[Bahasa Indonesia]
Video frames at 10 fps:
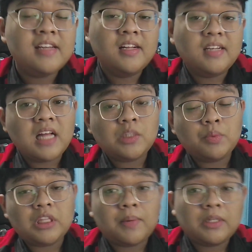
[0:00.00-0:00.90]
Dan
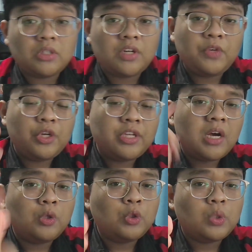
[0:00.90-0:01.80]
sebelum kita masuk ke
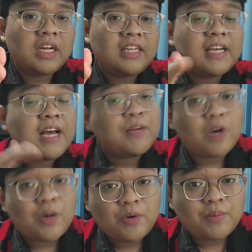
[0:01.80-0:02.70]
videonya, untuk kalian yang
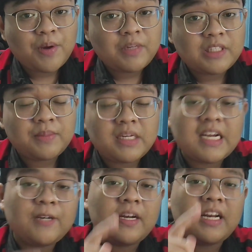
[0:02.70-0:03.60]
mau gabung membership
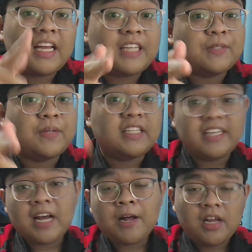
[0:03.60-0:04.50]
Dreakor langsung
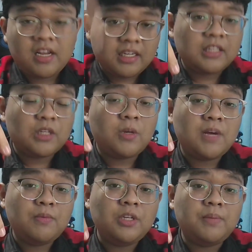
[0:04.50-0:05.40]
aja klik tombol
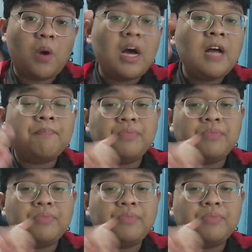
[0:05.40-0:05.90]
gabung di bawah.